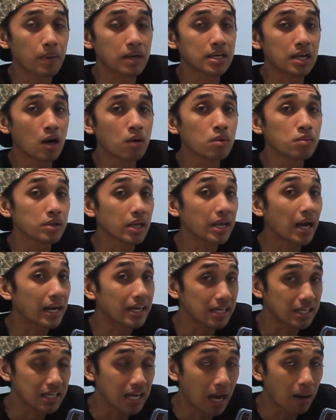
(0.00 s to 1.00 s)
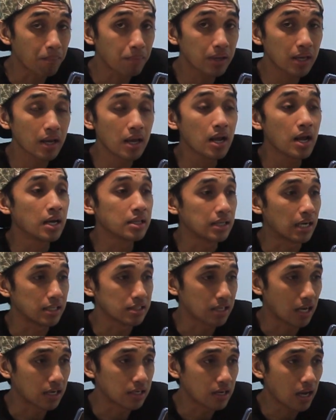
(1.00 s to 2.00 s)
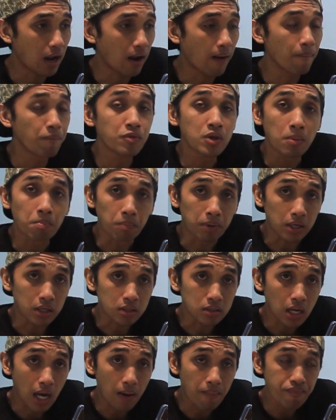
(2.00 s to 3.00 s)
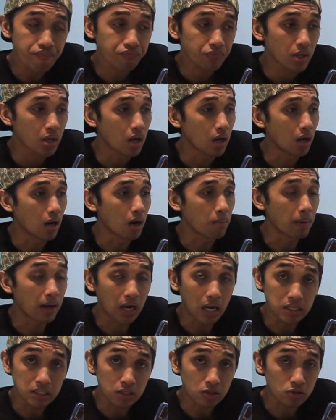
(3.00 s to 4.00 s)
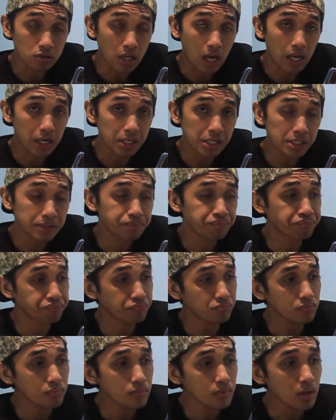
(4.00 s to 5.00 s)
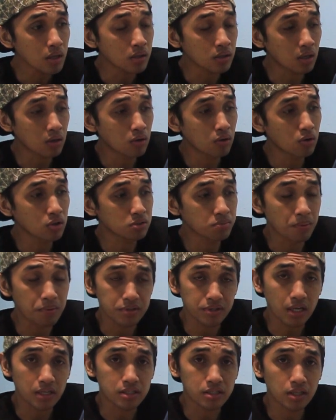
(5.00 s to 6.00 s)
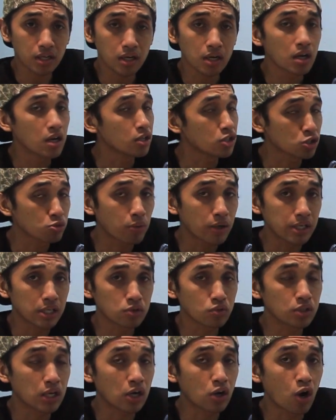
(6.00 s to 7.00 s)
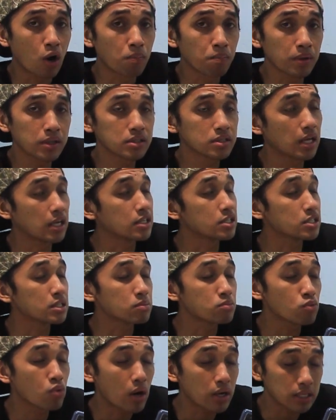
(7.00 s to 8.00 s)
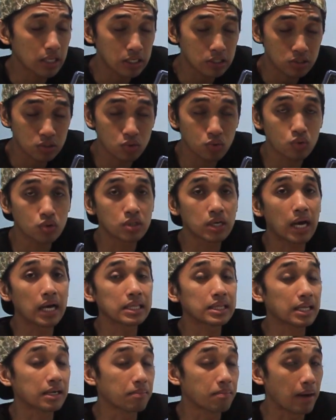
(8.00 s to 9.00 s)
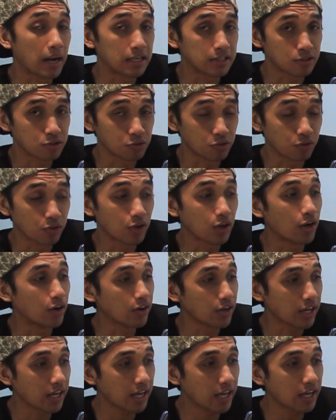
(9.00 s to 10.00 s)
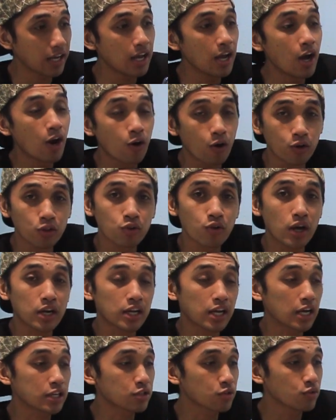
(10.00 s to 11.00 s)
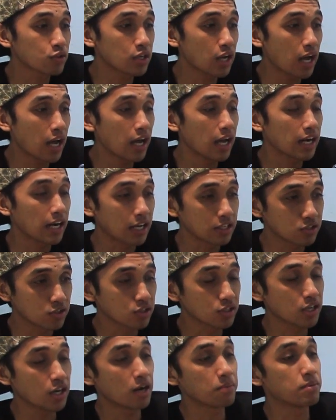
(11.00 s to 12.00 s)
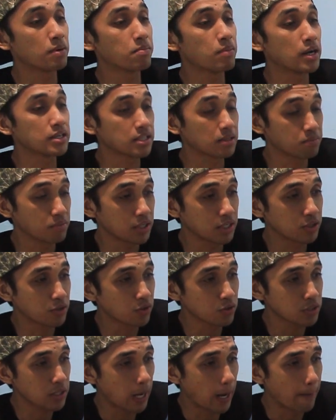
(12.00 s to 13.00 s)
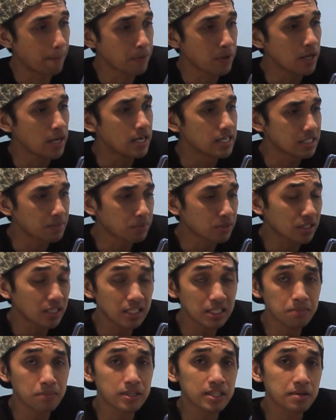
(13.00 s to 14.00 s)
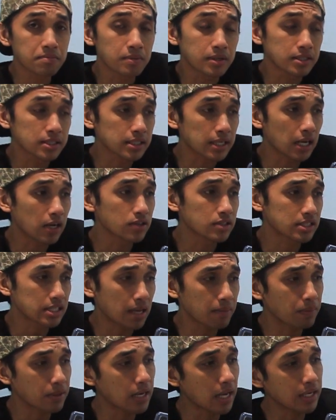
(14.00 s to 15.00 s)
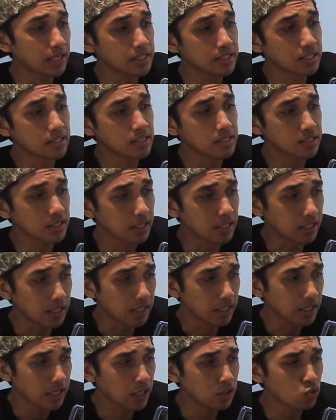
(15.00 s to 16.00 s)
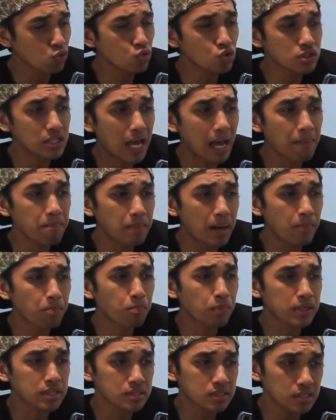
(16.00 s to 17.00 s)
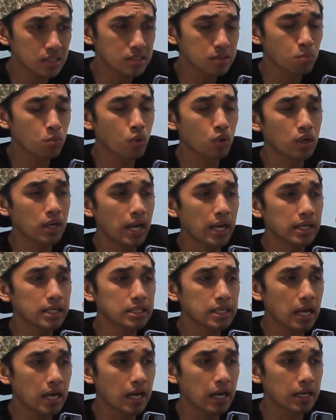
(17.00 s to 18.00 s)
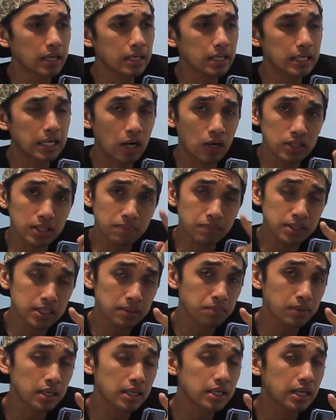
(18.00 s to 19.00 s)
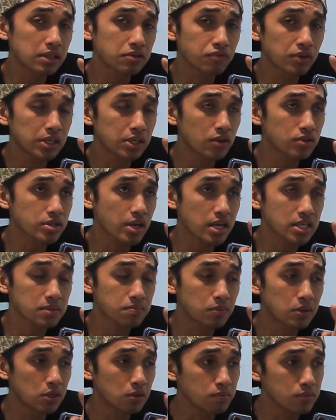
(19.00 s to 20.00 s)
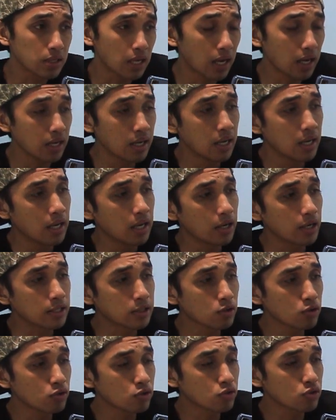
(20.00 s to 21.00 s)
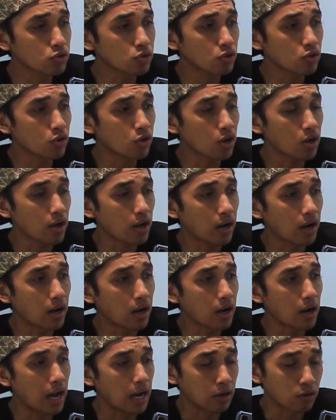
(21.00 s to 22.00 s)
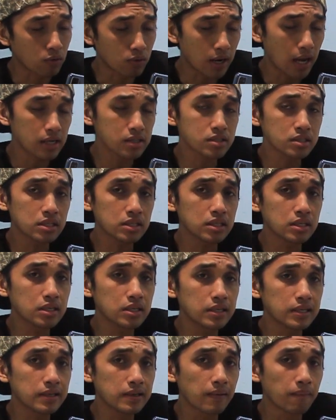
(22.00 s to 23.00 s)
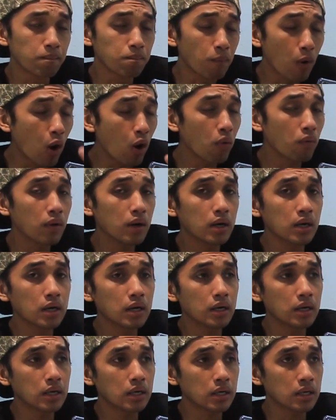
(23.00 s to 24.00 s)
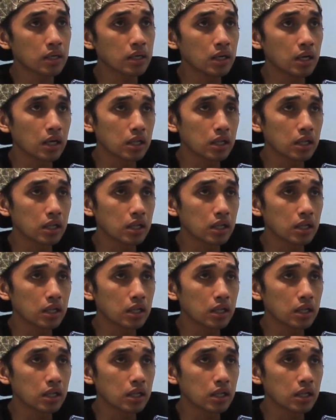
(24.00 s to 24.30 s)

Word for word: pada umumnya yang ada di kami tali sandal Padang, Peredam, uh, eh, Magazine Rotary, terus Mimis Tester, semuanya sudah komplit dan semuanya sudah termasuk. Oke, untuk harga sudah, lanjut ke pembahasan berikutnya. Sebenarnya teman-teman, kalau senapan angin jenis ini itu sama persis mulai dari kalau teman-teman lihat video saya sebelumnya, itu untuk uh, akurasi, power,